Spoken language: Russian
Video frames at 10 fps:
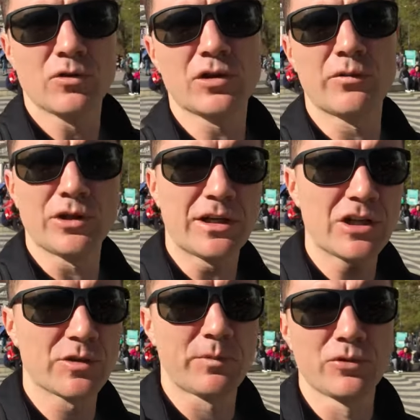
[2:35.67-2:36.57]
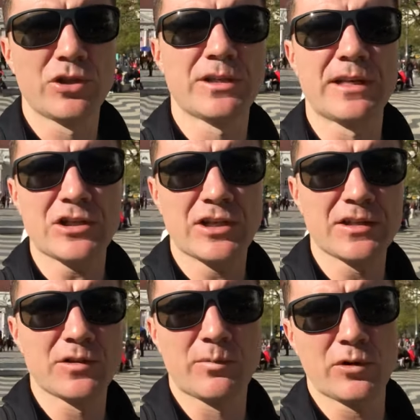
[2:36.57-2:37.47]
Ну так вот, как же получить
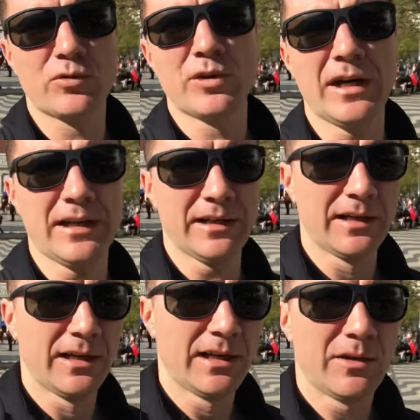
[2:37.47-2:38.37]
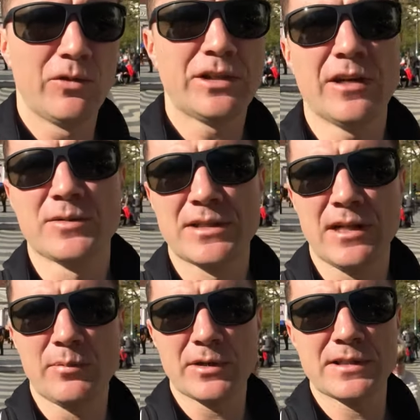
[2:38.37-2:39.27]
гражданство Португалии? Вот я вам
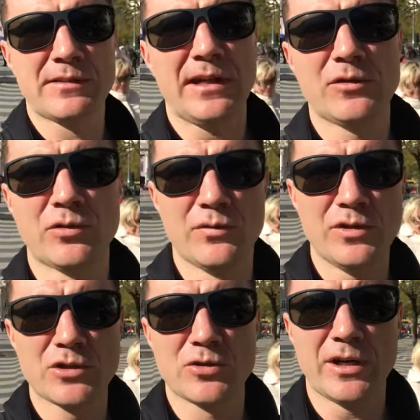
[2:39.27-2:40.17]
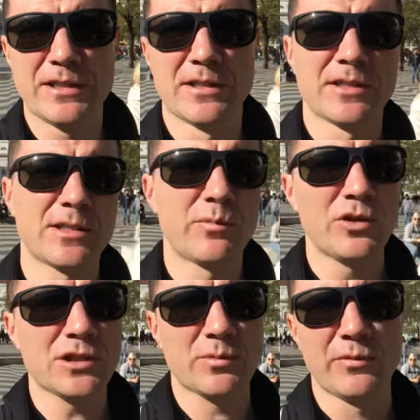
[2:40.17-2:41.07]
сказал про золотую визу, один из
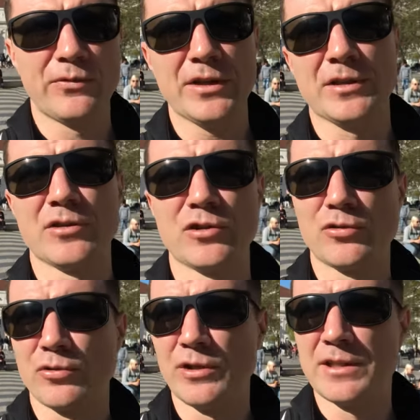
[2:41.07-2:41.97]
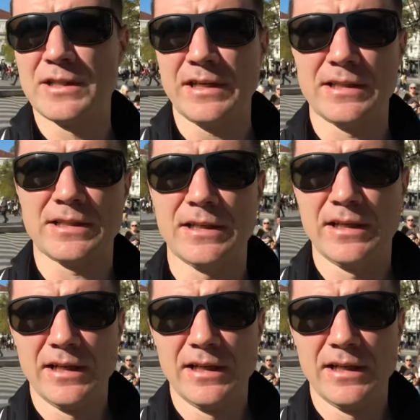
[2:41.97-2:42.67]
способов это натурализация.